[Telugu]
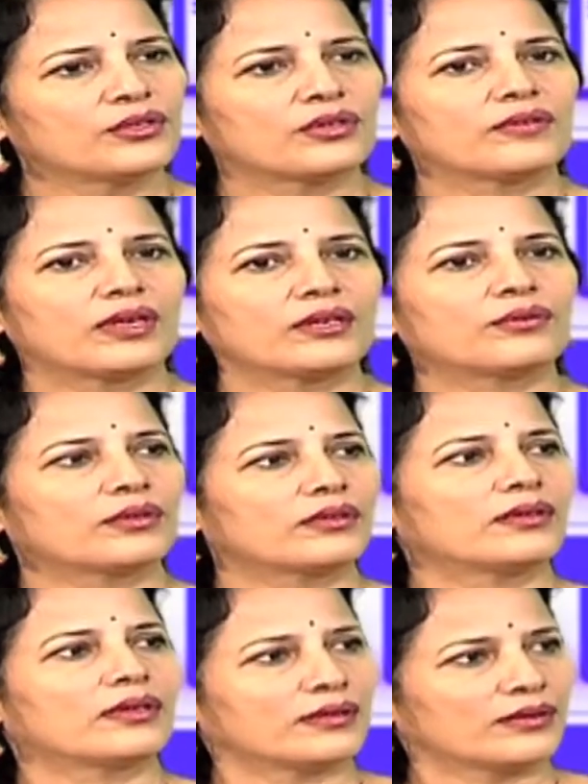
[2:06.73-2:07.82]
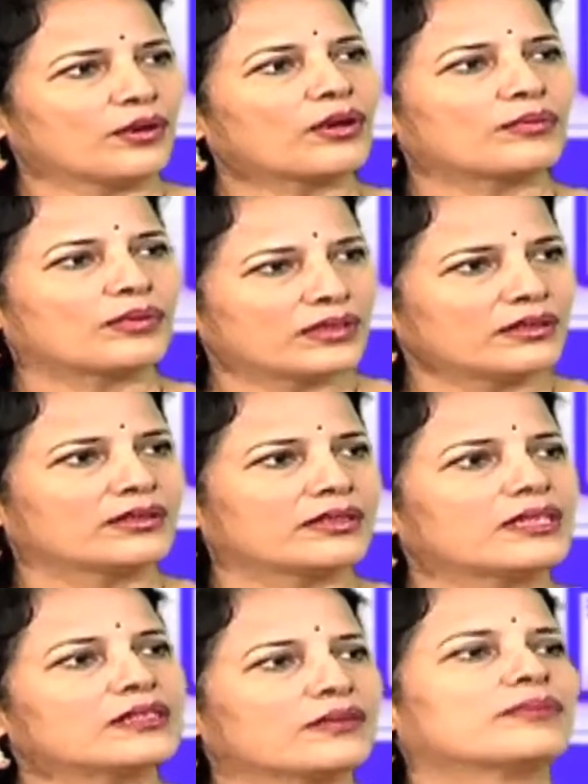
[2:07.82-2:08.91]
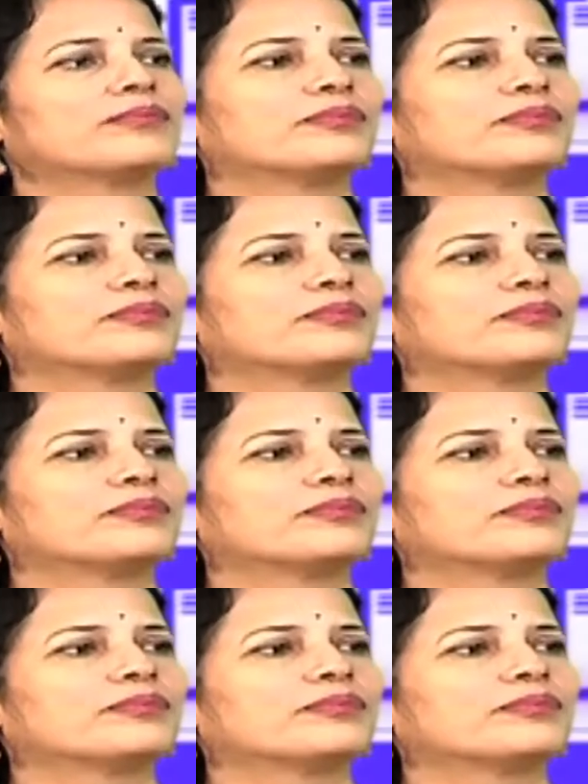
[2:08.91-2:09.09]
సో ఇవన్నీ కూడా నార్మల్ థింగ్స్